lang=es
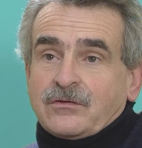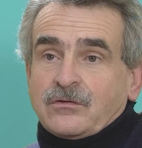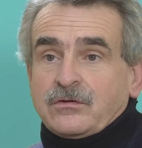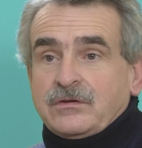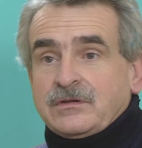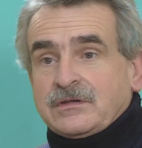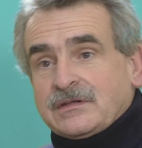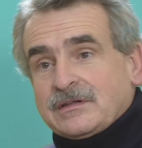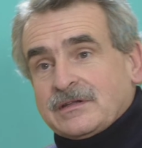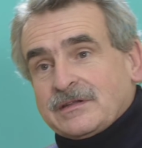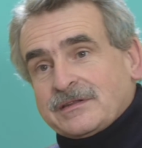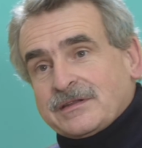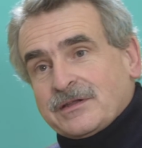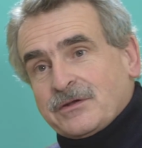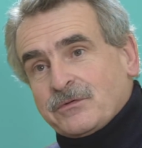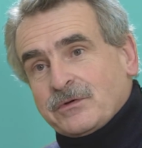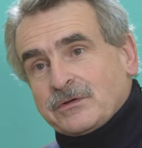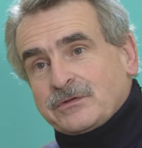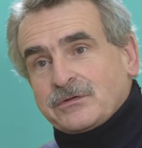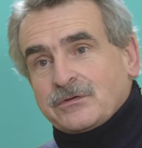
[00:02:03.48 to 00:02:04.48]
los intendentes
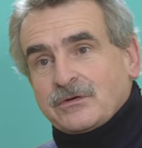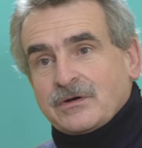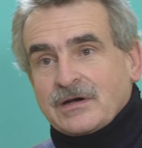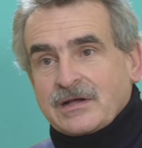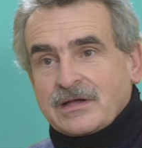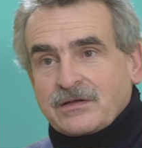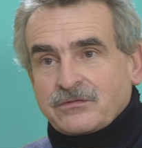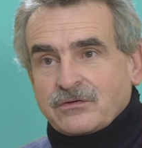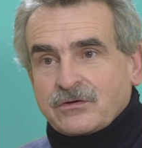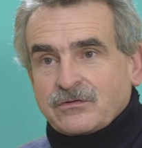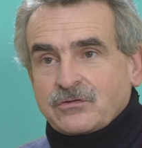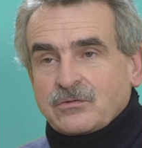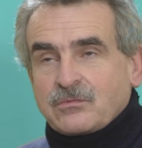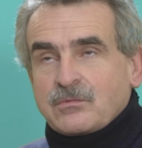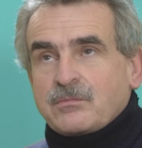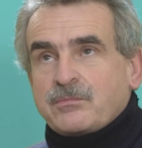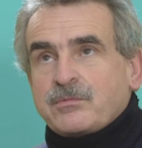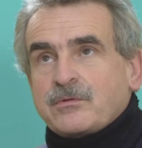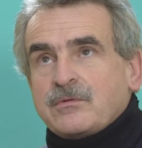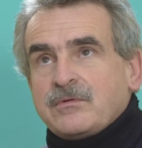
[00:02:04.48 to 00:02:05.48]
nuestros, en el caso que
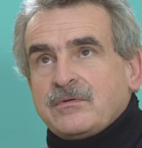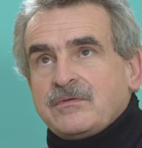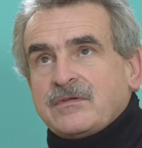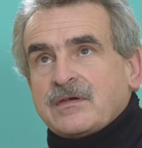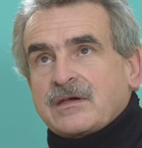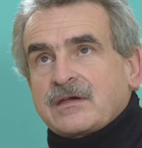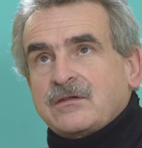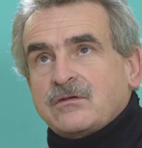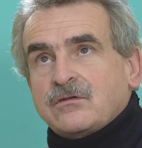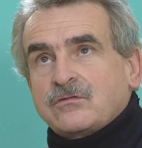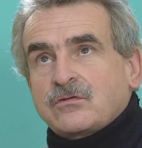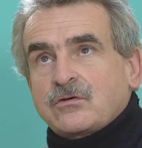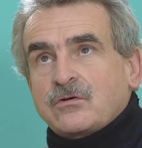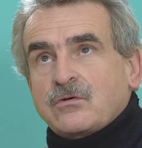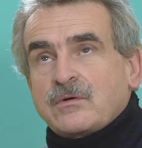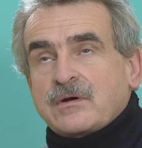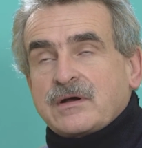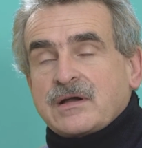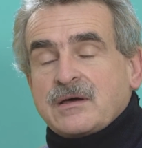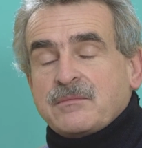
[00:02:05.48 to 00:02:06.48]
somos provincias que no son
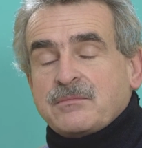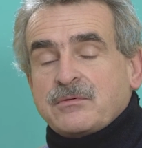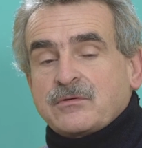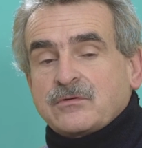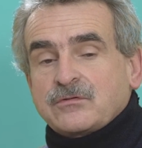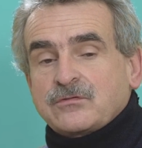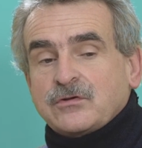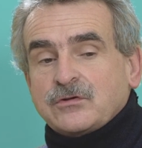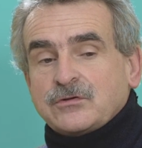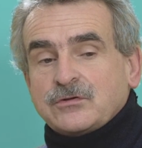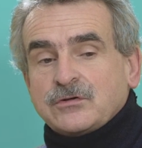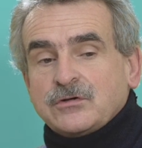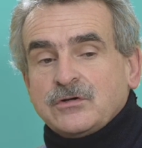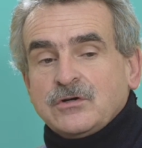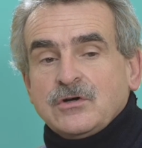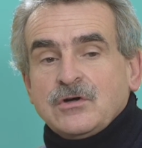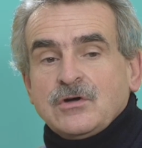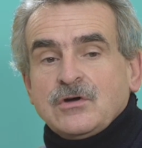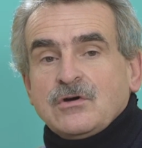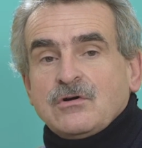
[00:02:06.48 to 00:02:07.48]
gobernadas por nosotros,
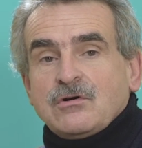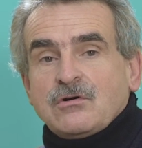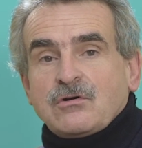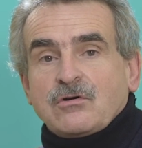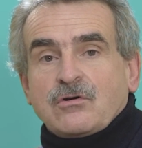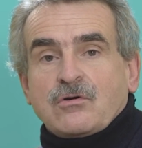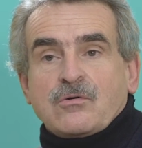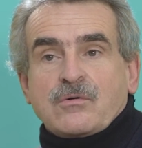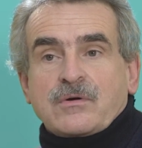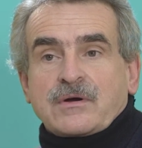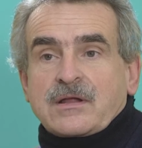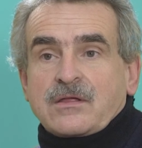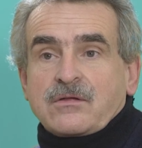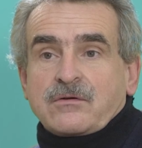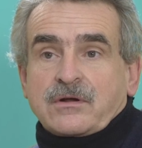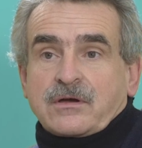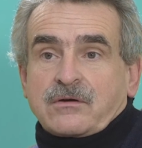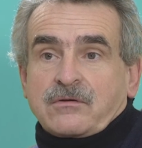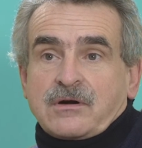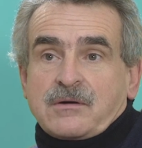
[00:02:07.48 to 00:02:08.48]
o los
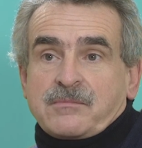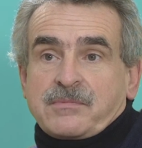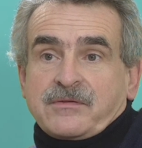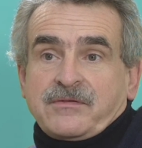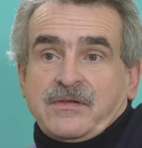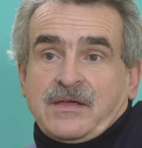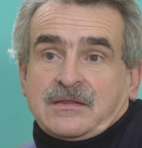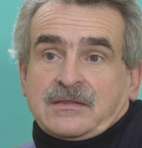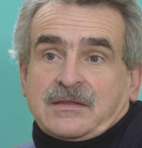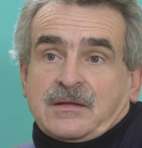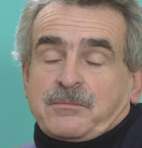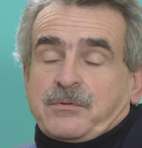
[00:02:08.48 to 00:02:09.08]
gobernadores con el presidente.